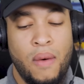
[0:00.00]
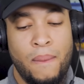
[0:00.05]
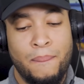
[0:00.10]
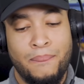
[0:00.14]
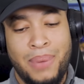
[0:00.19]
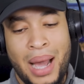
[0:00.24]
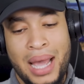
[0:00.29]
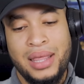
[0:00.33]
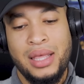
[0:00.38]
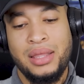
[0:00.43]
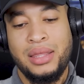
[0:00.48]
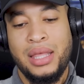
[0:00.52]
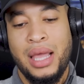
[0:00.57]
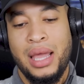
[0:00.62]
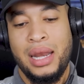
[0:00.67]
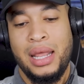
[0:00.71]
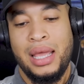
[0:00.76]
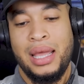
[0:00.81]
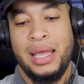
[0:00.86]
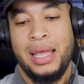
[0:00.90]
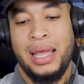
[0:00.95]
Biden
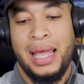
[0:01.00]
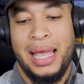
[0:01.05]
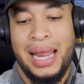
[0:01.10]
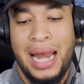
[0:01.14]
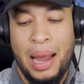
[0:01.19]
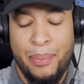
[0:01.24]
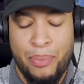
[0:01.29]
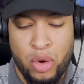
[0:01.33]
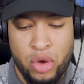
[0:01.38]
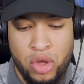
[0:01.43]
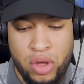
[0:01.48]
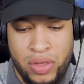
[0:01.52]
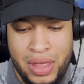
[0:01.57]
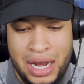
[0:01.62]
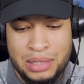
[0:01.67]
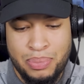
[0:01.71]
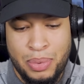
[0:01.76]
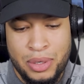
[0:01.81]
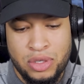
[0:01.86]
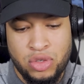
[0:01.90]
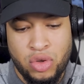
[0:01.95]
tiene el apoyo de
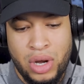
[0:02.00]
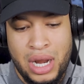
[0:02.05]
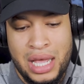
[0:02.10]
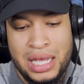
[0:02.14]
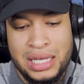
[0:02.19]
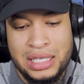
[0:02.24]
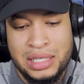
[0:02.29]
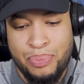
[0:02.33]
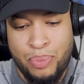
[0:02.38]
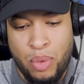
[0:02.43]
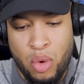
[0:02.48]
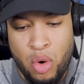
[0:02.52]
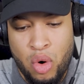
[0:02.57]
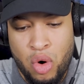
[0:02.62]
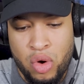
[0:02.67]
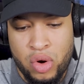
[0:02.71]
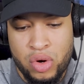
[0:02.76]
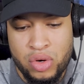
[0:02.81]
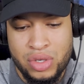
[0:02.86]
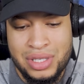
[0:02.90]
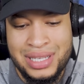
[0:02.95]
las personas
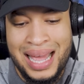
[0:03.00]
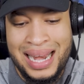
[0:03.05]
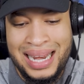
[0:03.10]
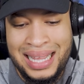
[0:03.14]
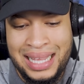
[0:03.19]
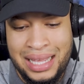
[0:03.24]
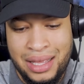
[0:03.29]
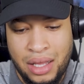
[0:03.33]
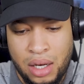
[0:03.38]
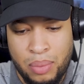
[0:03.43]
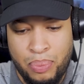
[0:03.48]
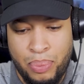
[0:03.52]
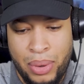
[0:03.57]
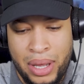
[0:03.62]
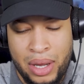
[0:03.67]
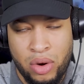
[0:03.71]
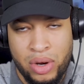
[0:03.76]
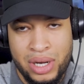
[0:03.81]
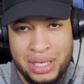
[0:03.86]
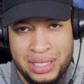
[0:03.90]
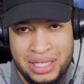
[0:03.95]
por salir,
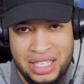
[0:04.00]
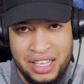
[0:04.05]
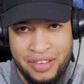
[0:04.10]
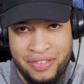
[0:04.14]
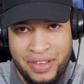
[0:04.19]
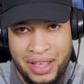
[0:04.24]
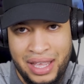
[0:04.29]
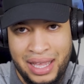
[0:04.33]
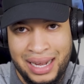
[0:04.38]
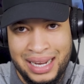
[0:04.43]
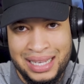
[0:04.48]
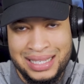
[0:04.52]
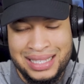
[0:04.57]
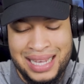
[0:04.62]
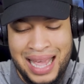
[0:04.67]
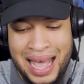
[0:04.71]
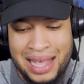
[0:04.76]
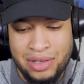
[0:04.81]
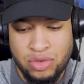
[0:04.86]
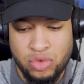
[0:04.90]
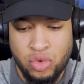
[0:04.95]
pero recibe
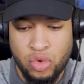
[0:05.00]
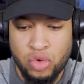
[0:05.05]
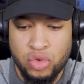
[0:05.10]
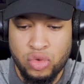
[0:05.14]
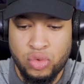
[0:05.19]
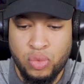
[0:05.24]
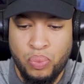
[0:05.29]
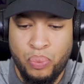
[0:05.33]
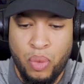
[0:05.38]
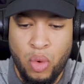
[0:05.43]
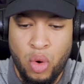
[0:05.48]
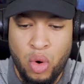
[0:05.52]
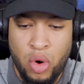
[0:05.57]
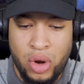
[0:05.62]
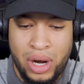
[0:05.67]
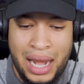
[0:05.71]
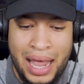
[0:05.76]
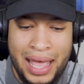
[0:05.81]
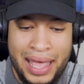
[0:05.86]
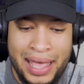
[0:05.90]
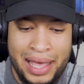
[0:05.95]
rechazos
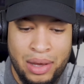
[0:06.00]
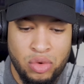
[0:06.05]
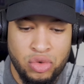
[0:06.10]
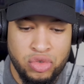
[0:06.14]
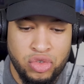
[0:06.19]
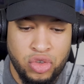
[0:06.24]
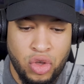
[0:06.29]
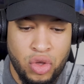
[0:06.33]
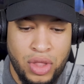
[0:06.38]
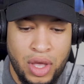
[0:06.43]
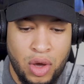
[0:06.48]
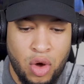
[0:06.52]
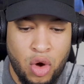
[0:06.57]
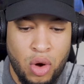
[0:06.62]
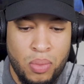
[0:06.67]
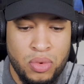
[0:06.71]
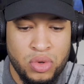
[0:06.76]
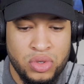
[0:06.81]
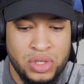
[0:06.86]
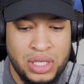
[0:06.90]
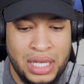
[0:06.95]
por la ejecución de
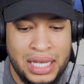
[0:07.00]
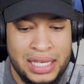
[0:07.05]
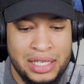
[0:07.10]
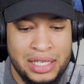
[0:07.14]
cómo se